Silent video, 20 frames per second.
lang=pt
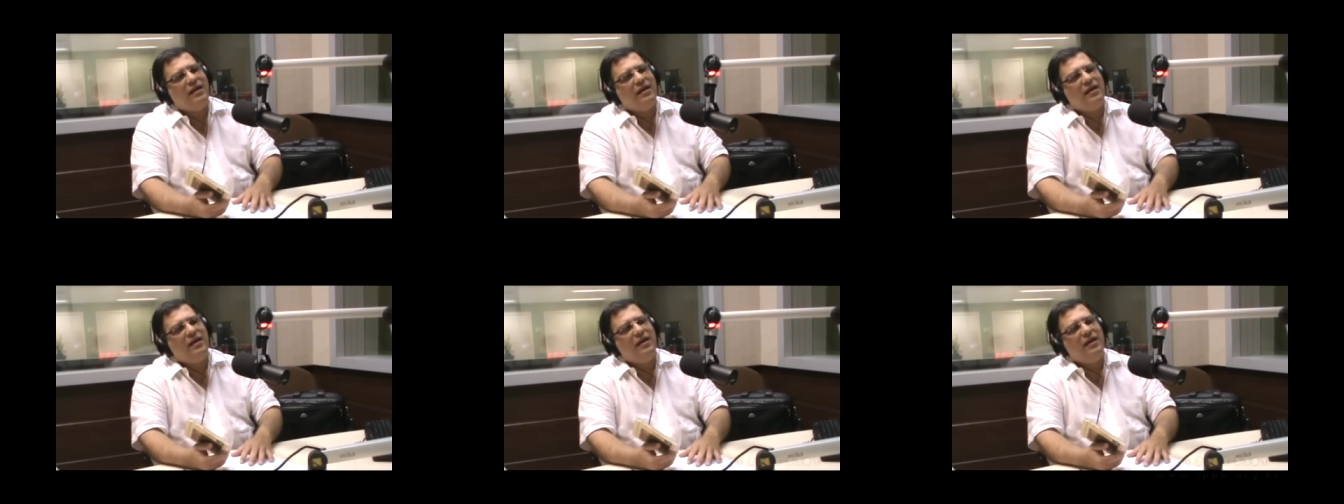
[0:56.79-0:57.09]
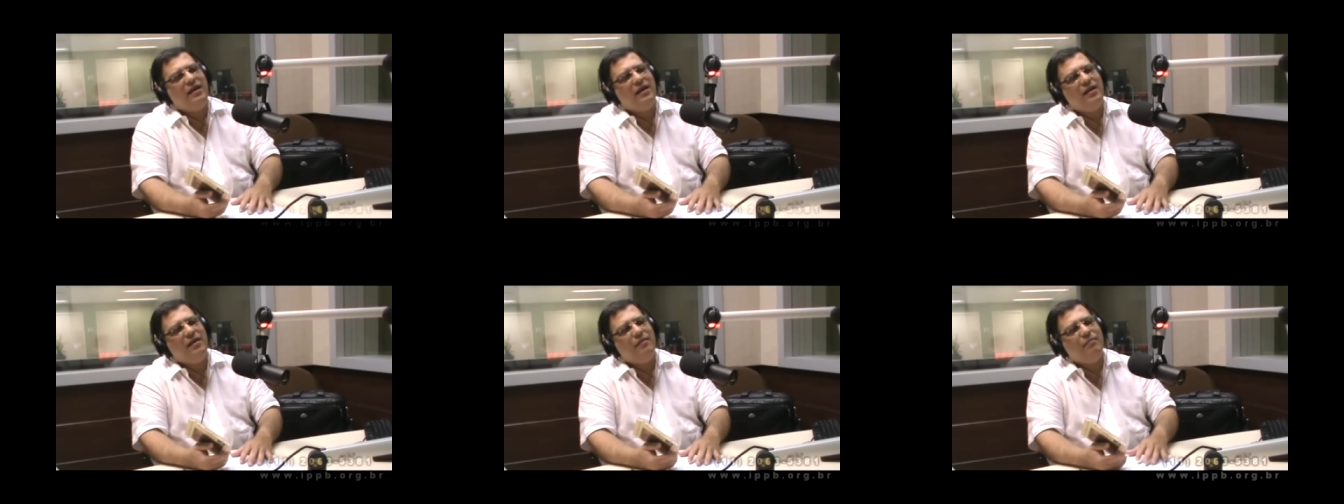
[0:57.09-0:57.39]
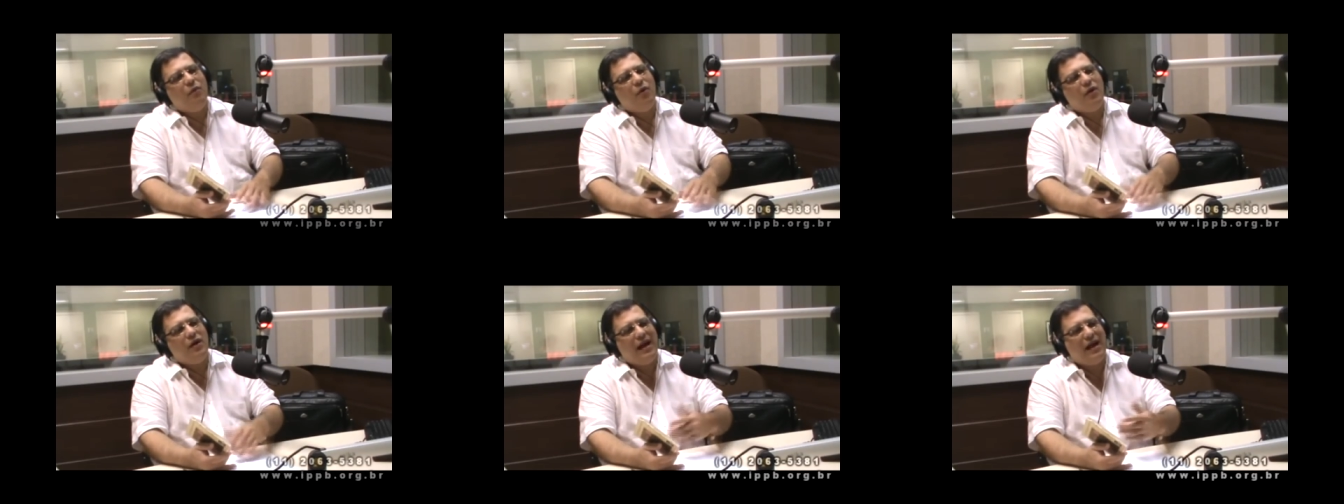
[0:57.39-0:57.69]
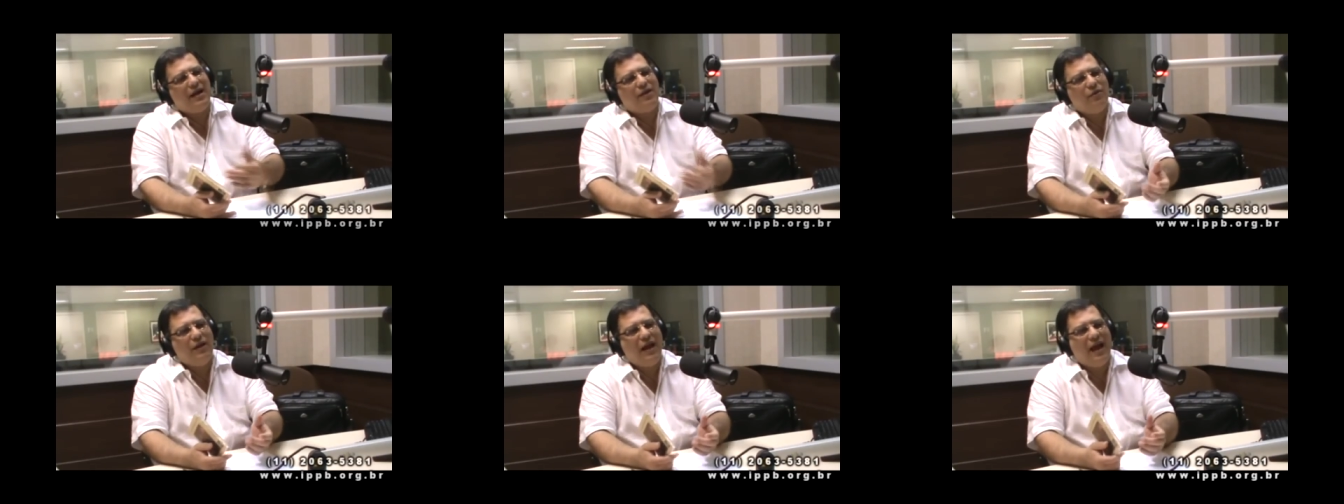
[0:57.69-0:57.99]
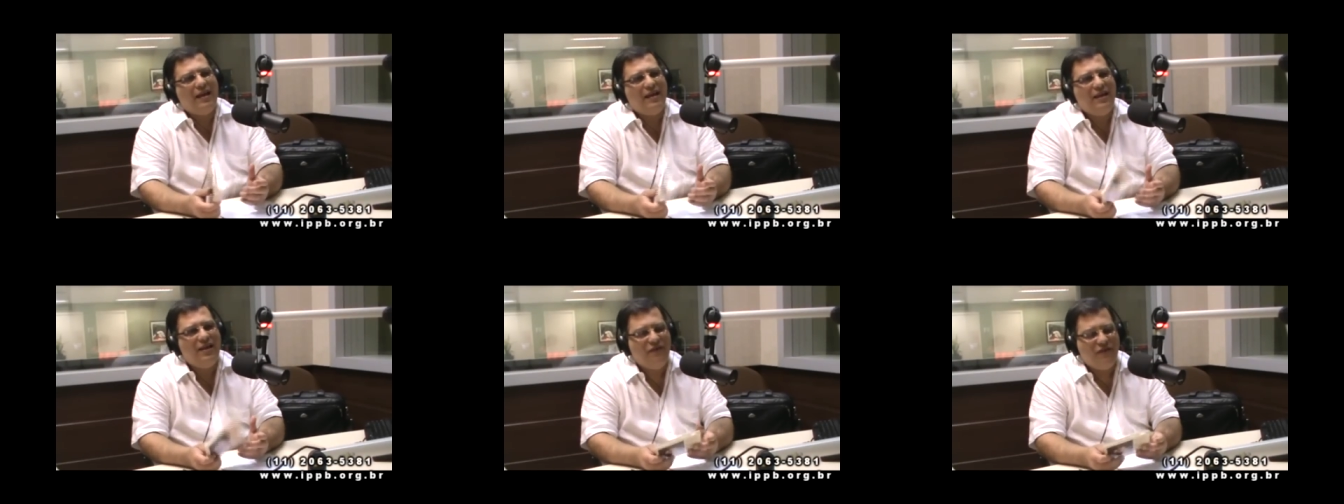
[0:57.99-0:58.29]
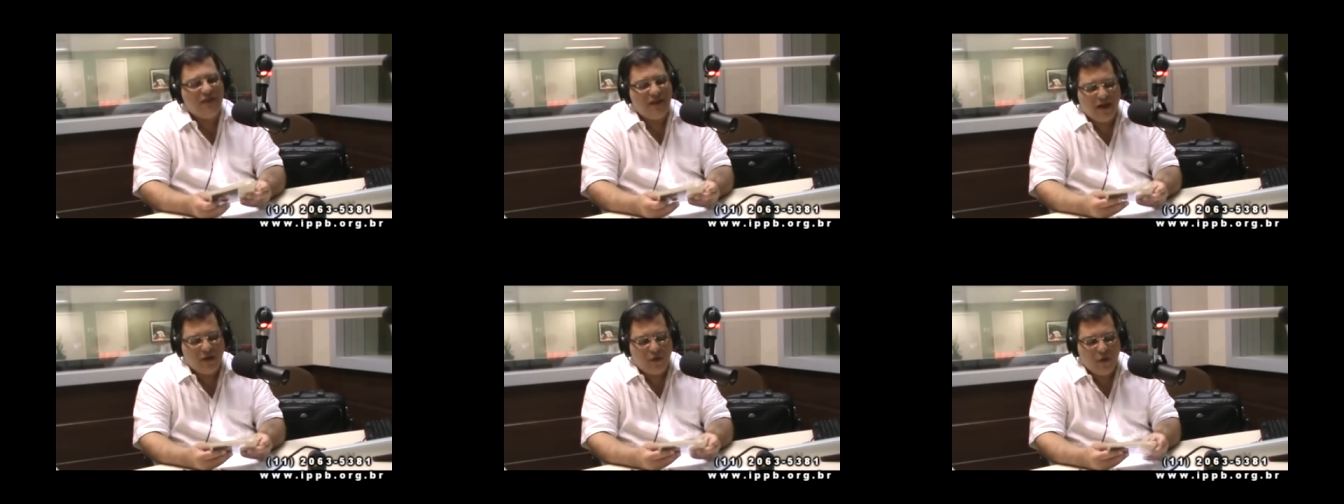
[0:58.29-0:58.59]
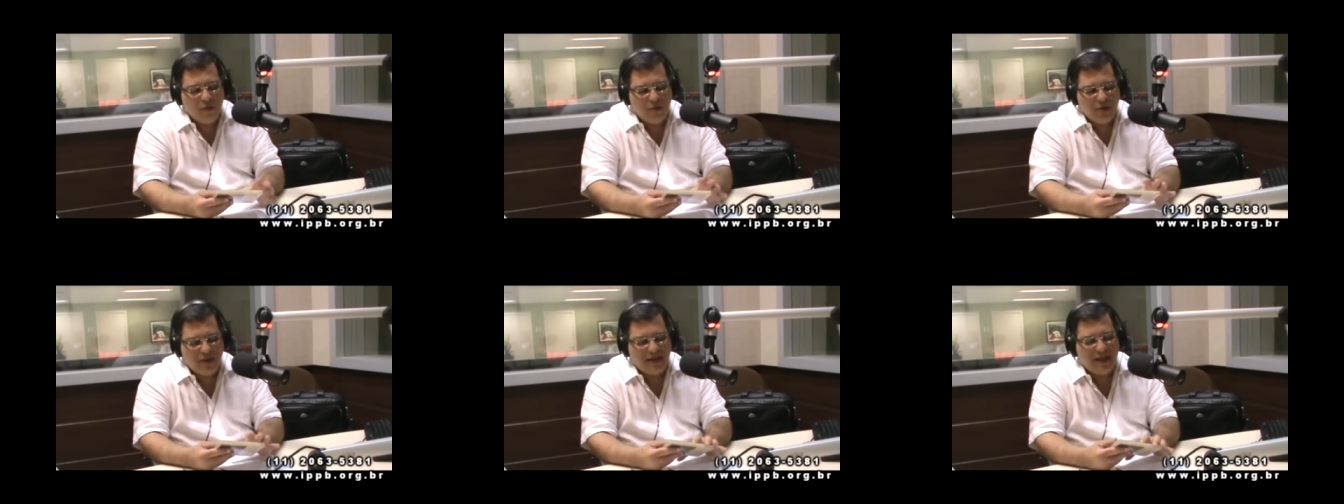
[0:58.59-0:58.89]
que moraram na Índia, na
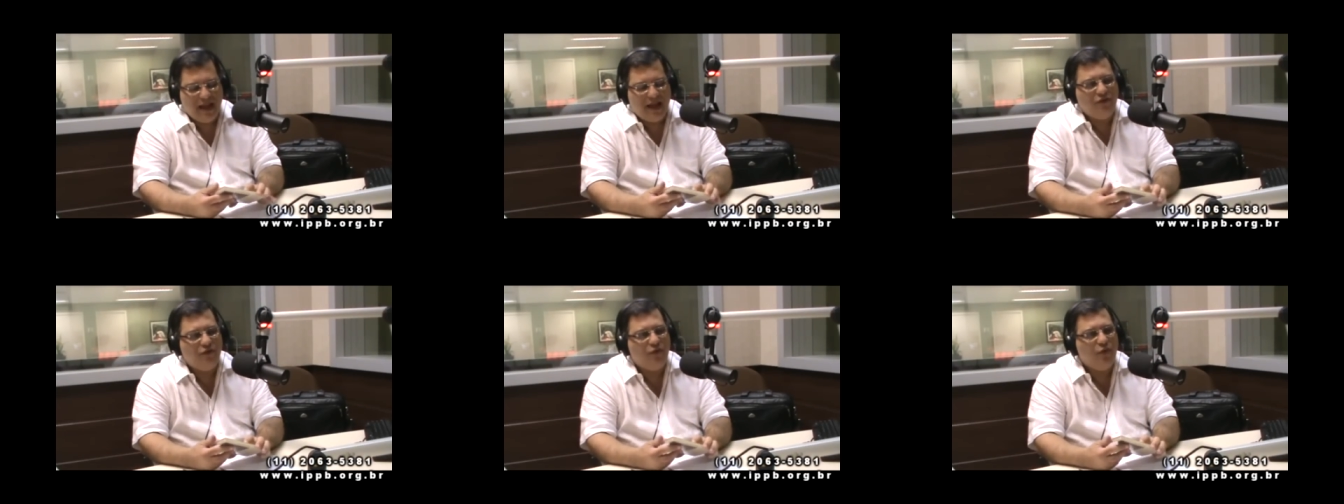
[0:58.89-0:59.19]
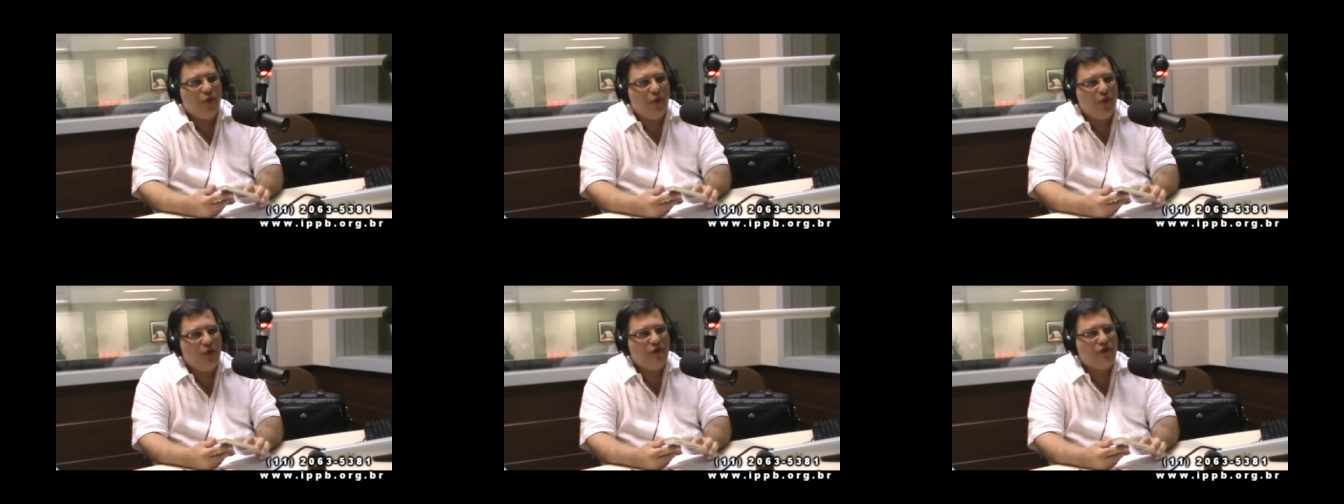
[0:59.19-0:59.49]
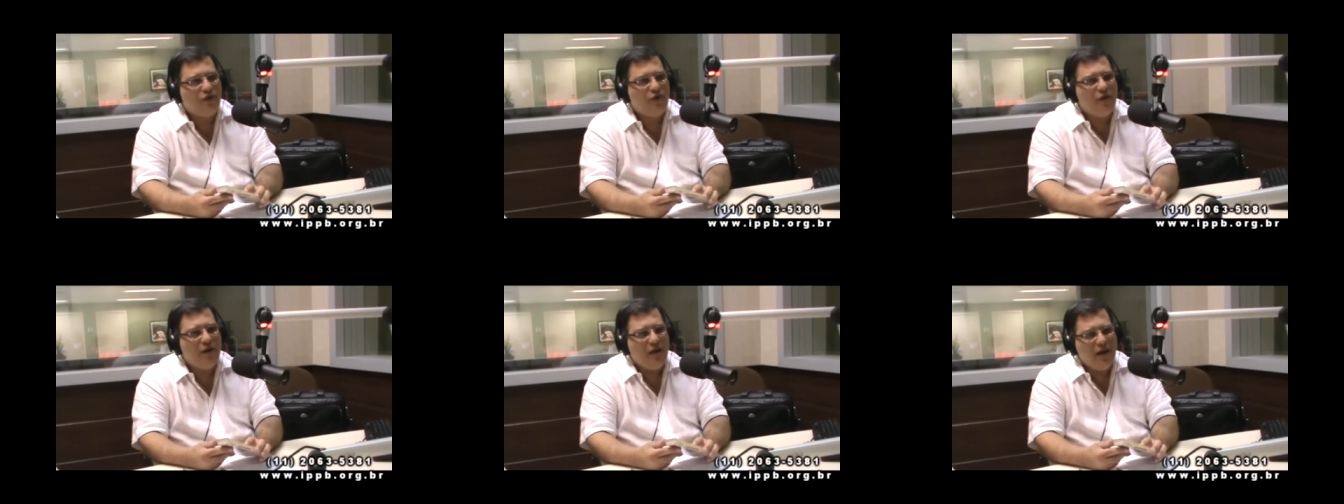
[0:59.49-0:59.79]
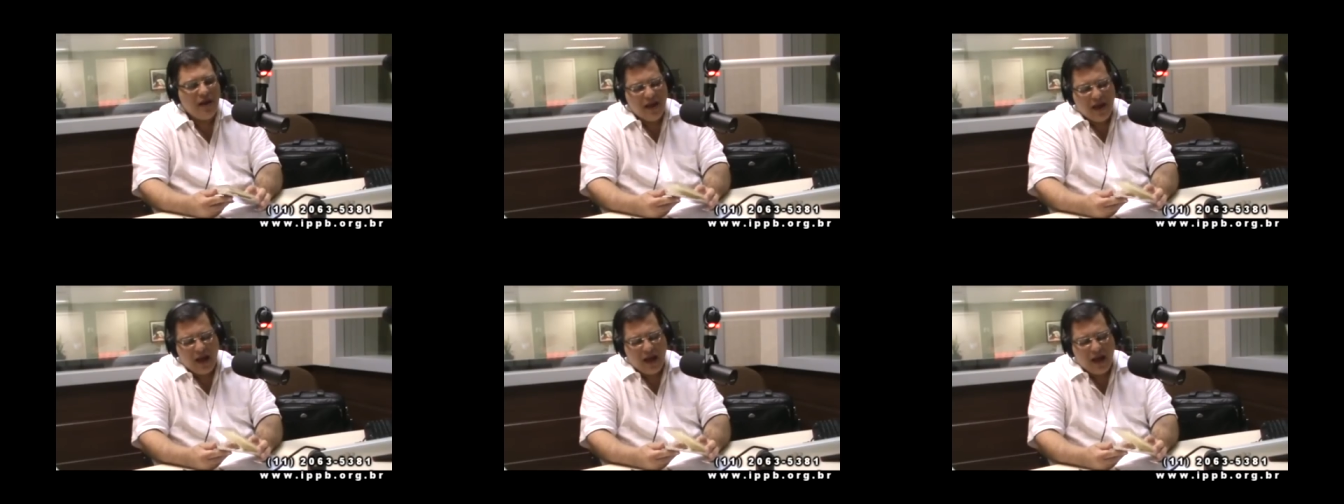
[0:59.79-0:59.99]
comunidade do Osho.